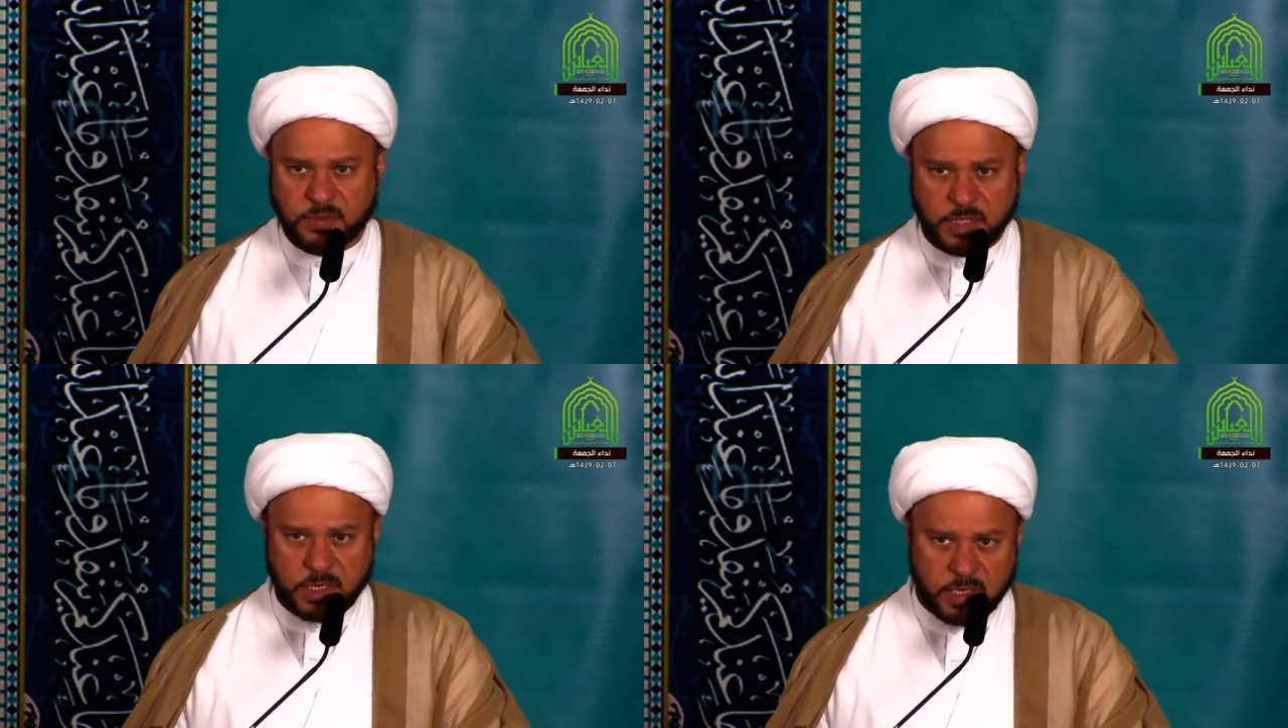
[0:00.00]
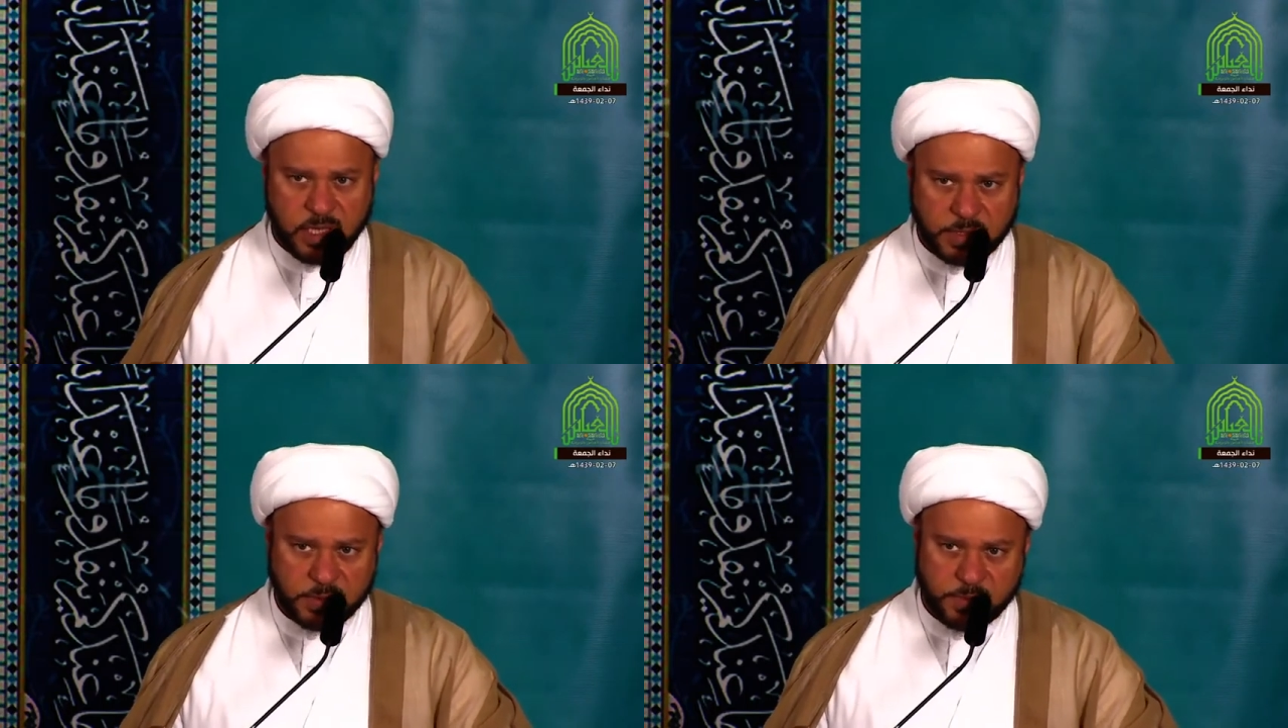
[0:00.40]
من
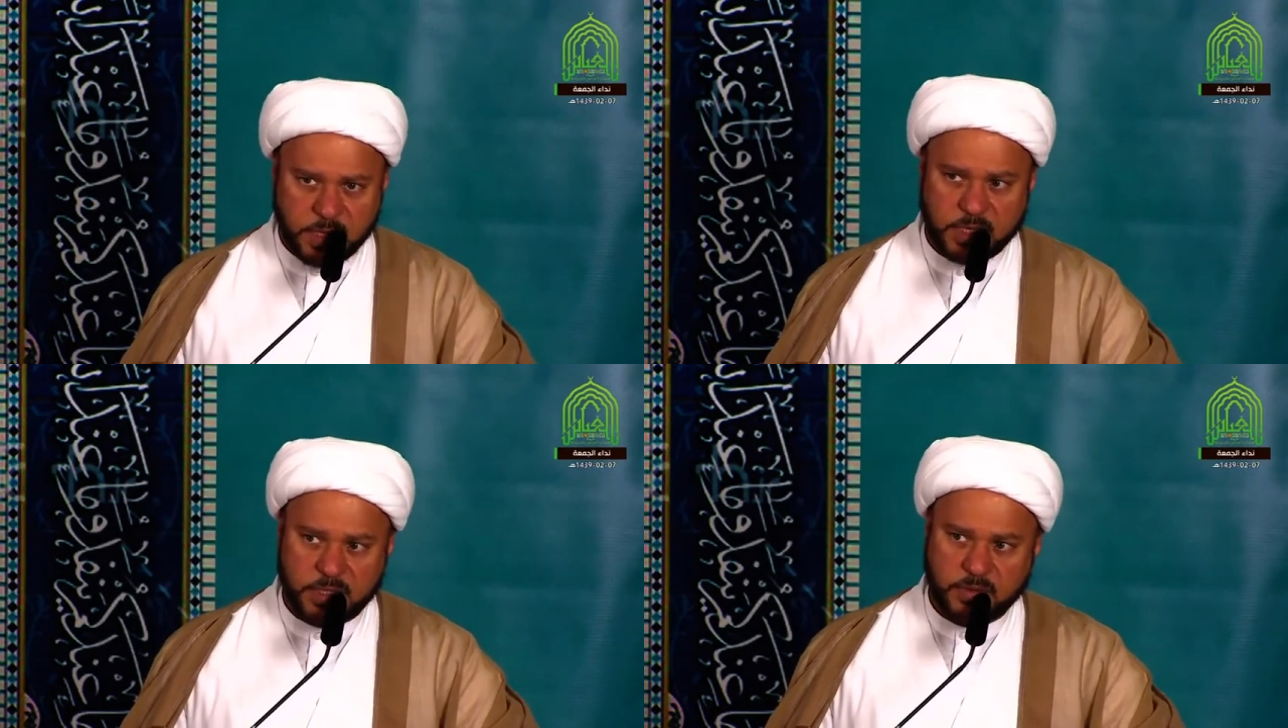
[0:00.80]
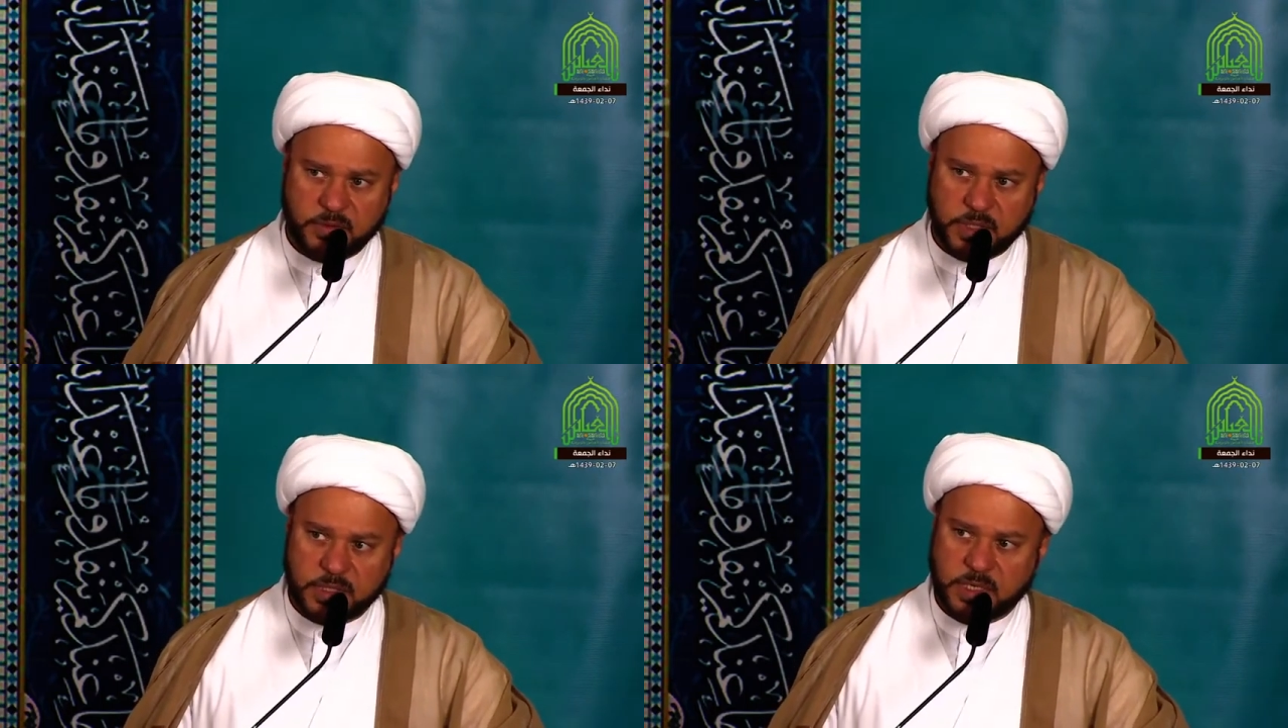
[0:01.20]
الله سبحانه
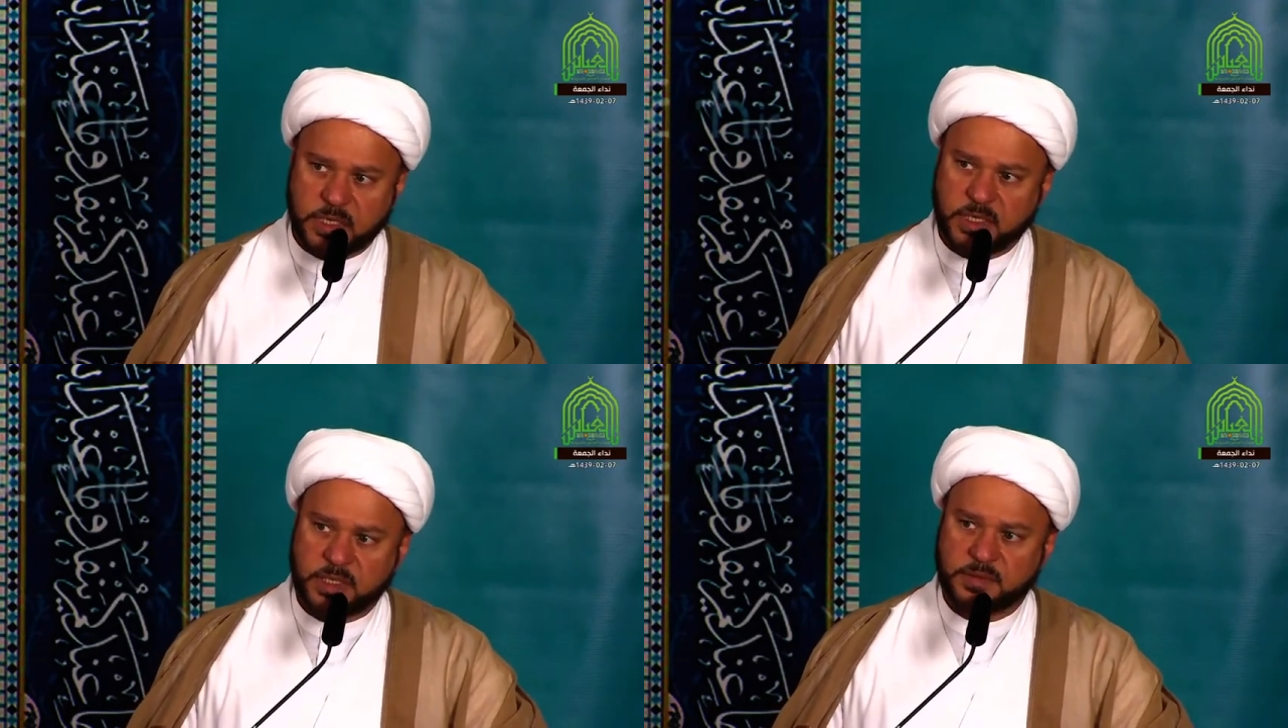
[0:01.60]
وتعالى